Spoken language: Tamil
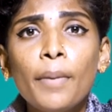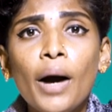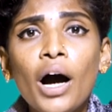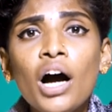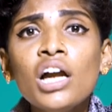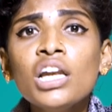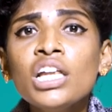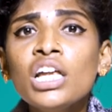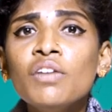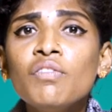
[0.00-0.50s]

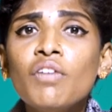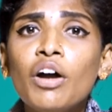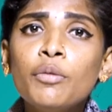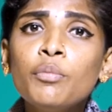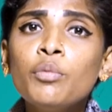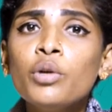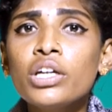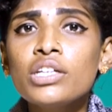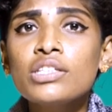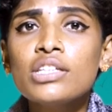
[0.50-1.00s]
பாலியல்
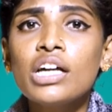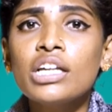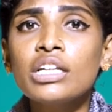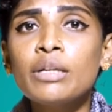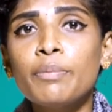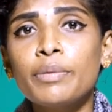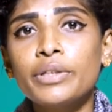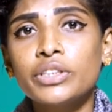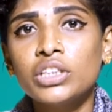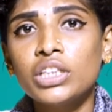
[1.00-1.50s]
வன்முறை
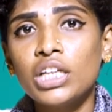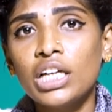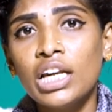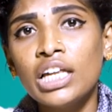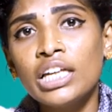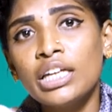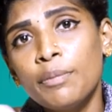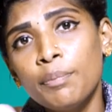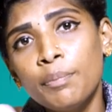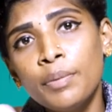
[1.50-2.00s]
சார்ந்த
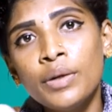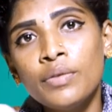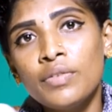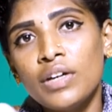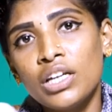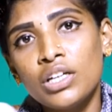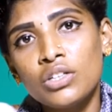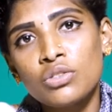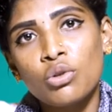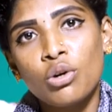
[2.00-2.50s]
பிரச்சனைகளை எப்படி
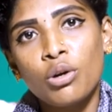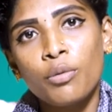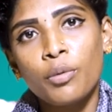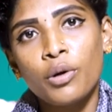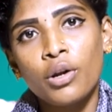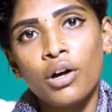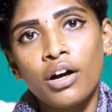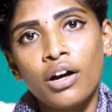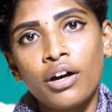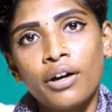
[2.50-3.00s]
வெளியே சொல்ல
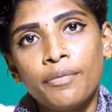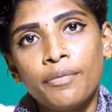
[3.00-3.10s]
போறாங்க